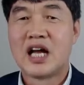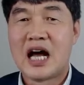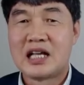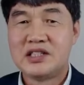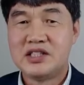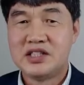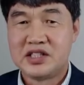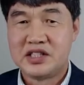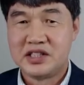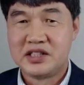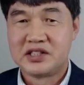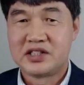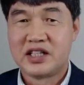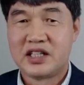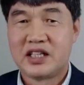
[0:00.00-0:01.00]
1
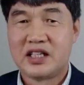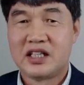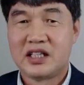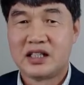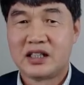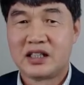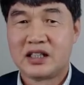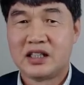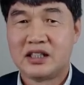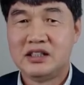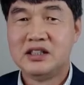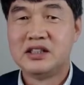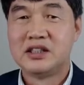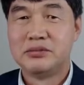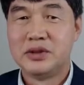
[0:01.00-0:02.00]
제자가
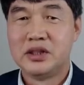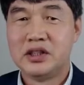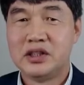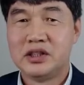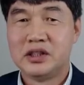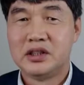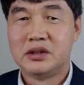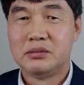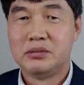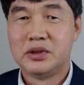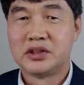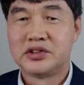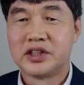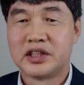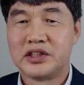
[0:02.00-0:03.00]
이름이
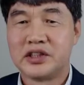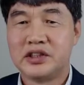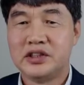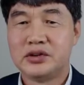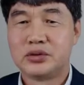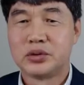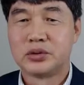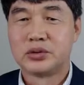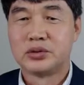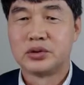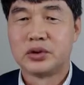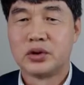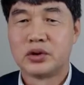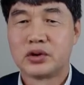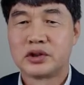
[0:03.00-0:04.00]
명시가 되어 있죠.
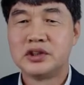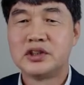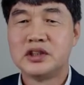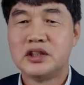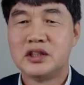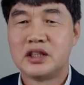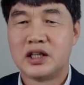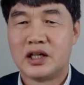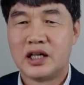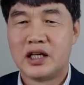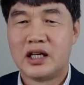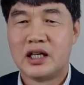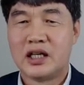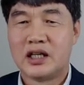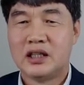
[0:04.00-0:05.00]
그죠?
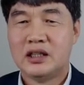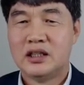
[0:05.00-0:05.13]
그들과